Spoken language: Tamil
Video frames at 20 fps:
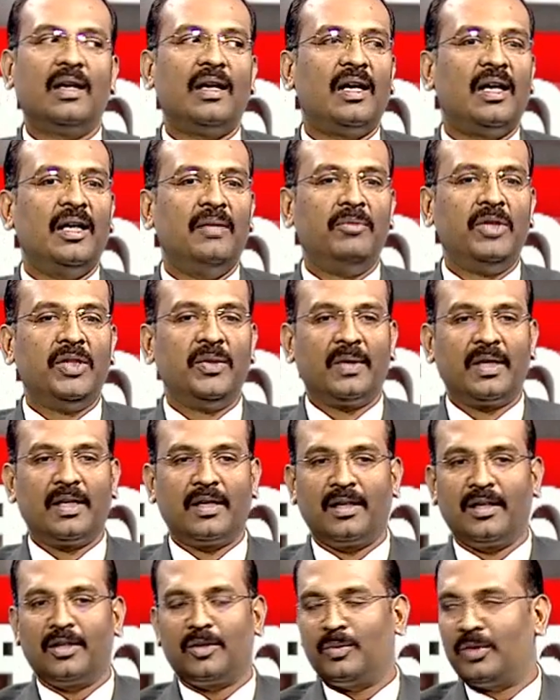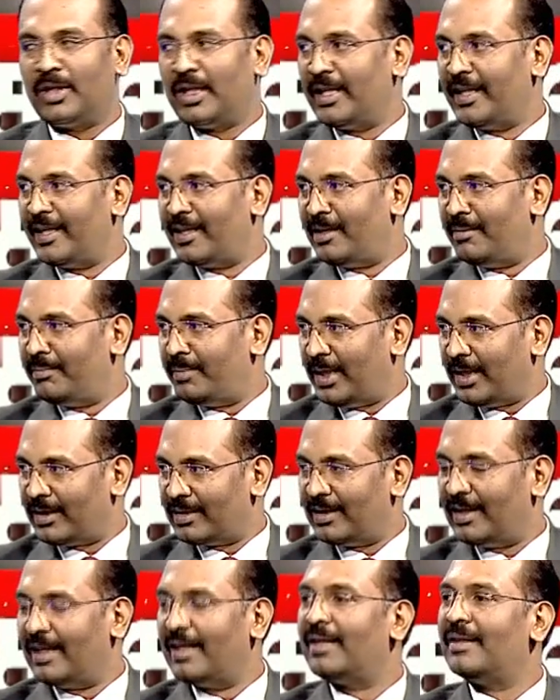ஐம்பது வருடங்களுக்கு முன்னாடி எல்லாம்
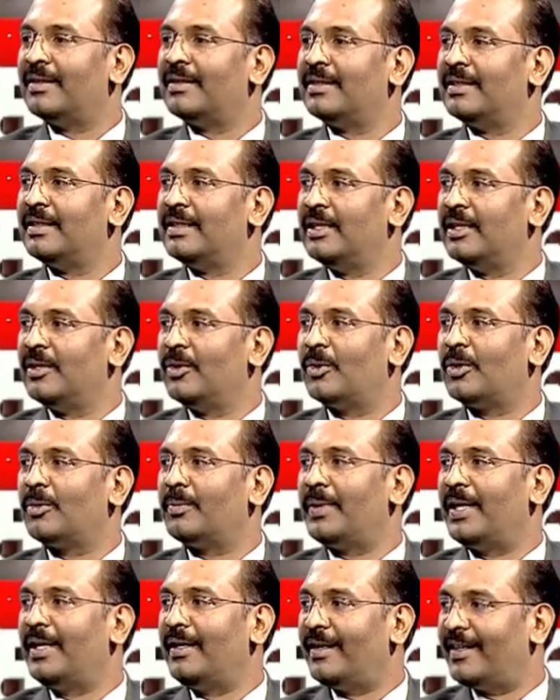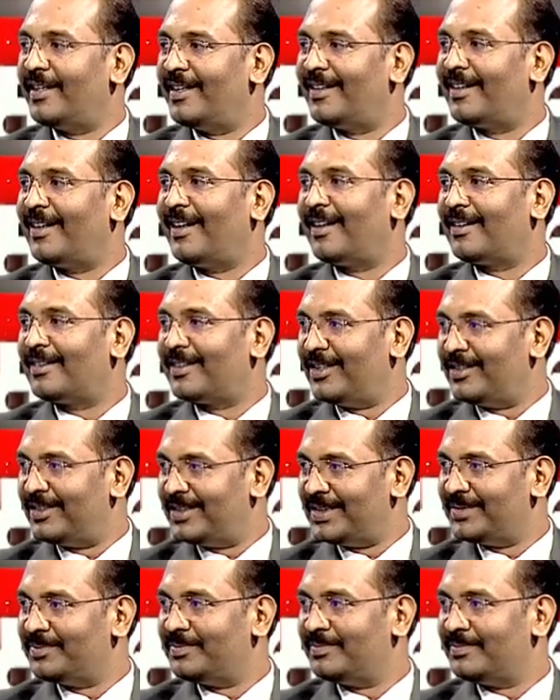பார்த்தால் ஒரு பண்டிகை
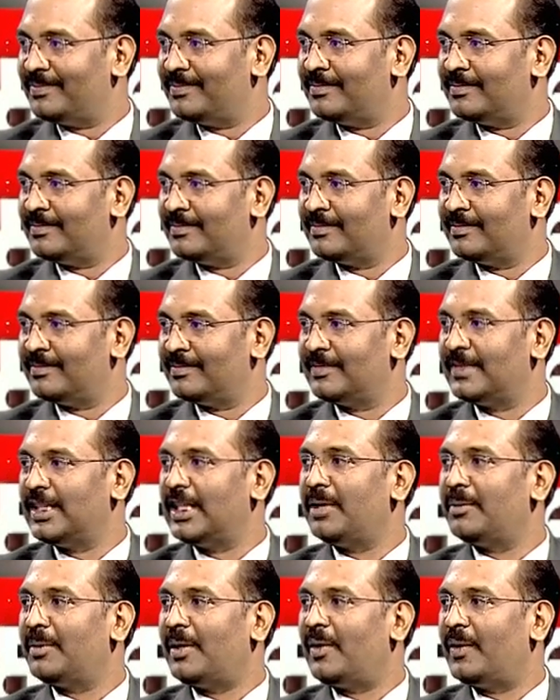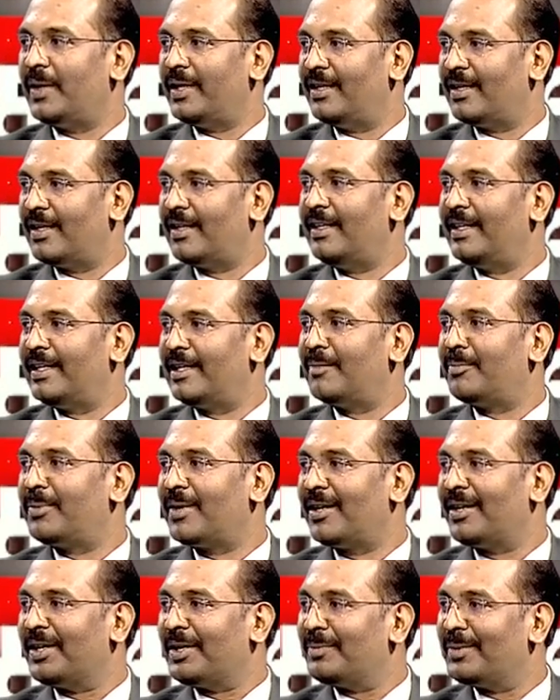காலத்தன்று தீபாவளின்னா எண்ணெய்
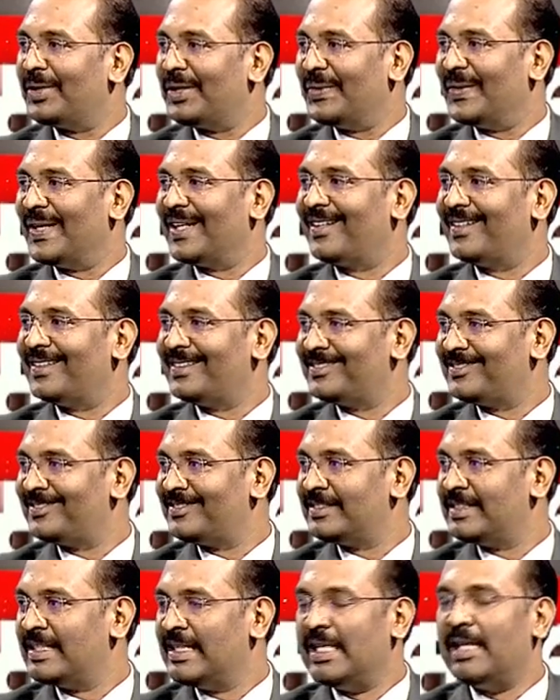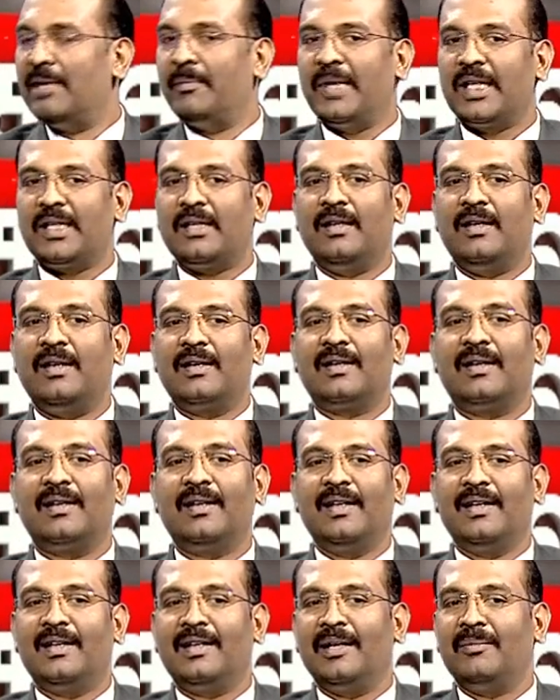பலகாரம் பண்ணுவாங்க மற்ற
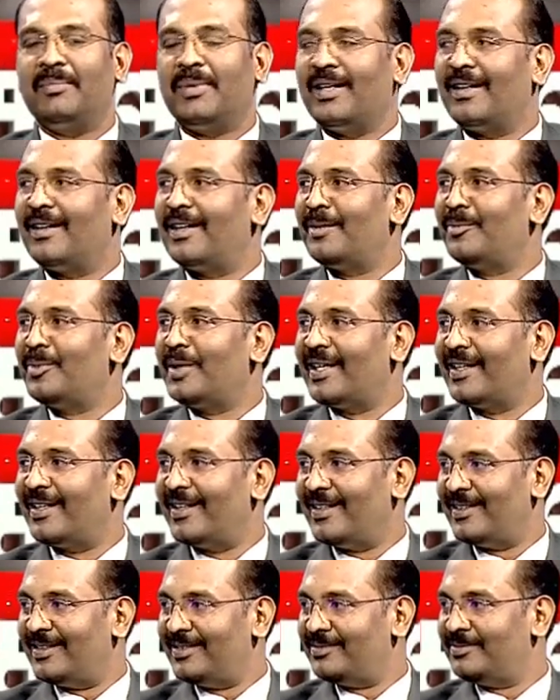நாட்களில் எண்ணெய் பலகாரம் கிடையாது